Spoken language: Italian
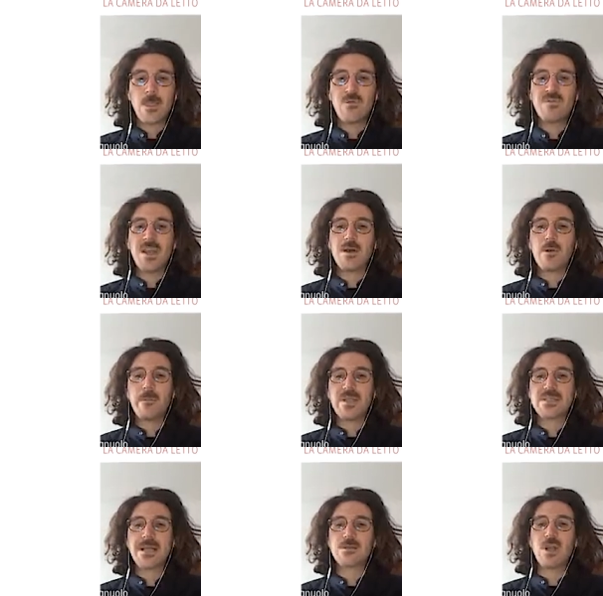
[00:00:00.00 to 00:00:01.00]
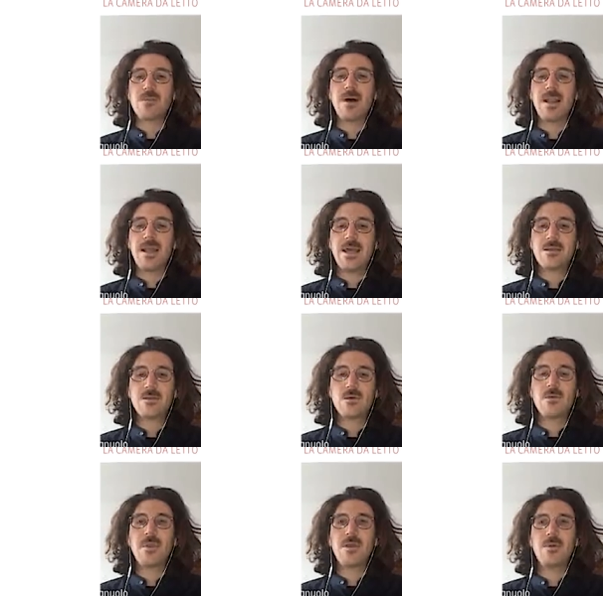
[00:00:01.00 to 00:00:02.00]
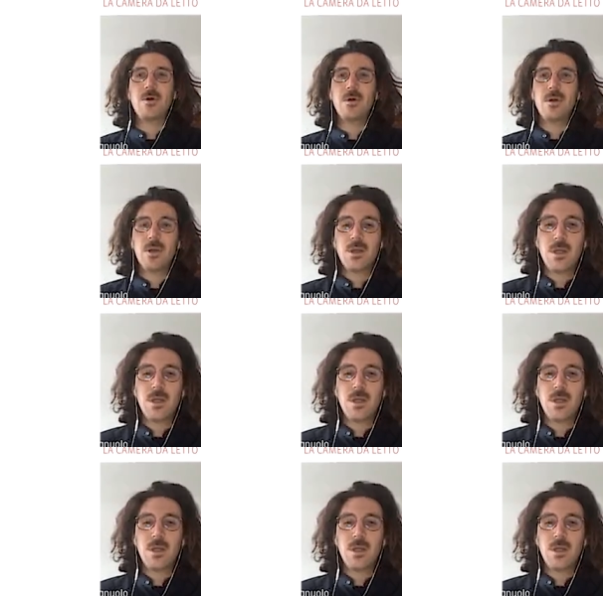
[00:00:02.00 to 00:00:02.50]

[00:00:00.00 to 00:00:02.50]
non viene compensato dal balletto o mimo